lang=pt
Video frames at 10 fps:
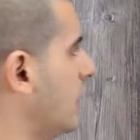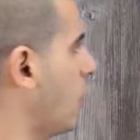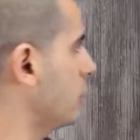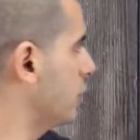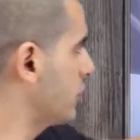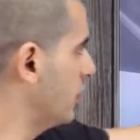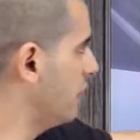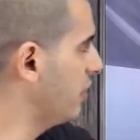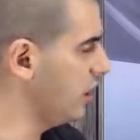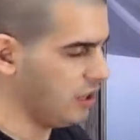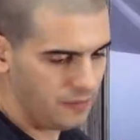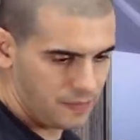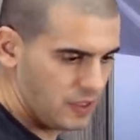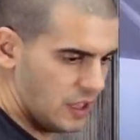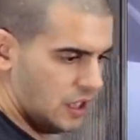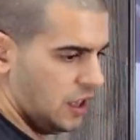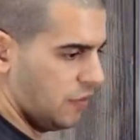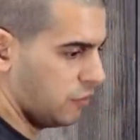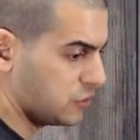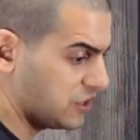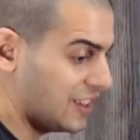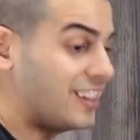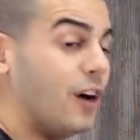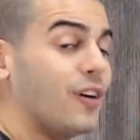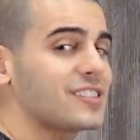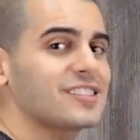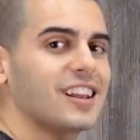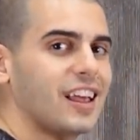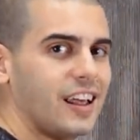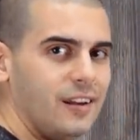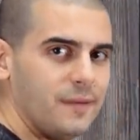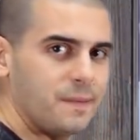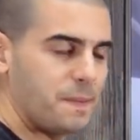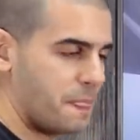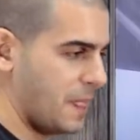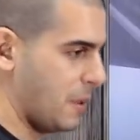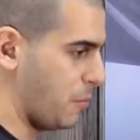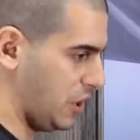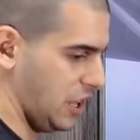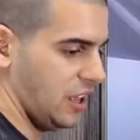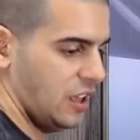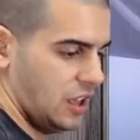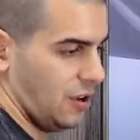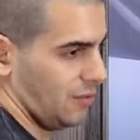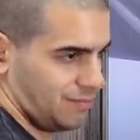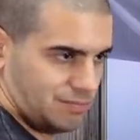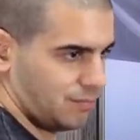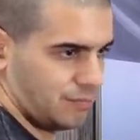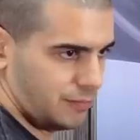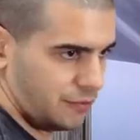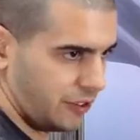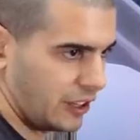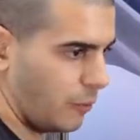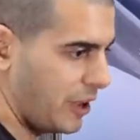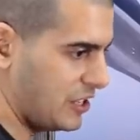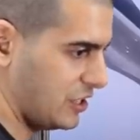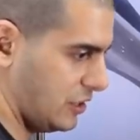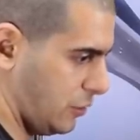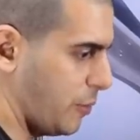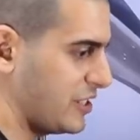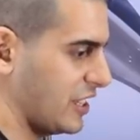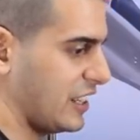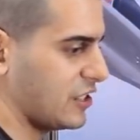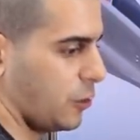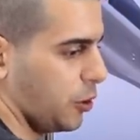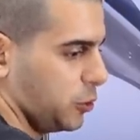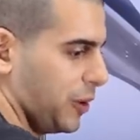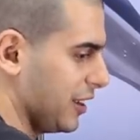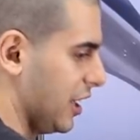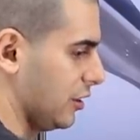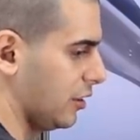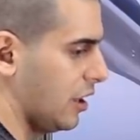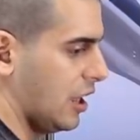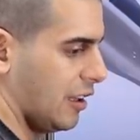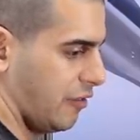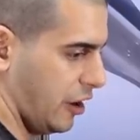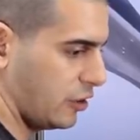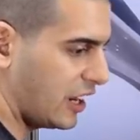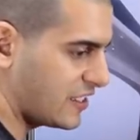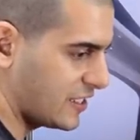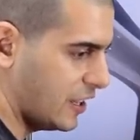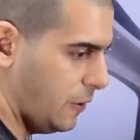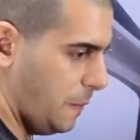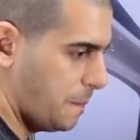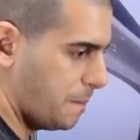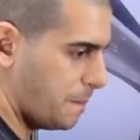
estar onde você deveria, você não acelera, porque fatalmente, como é que você traz a moto para dentro? Freio traseiro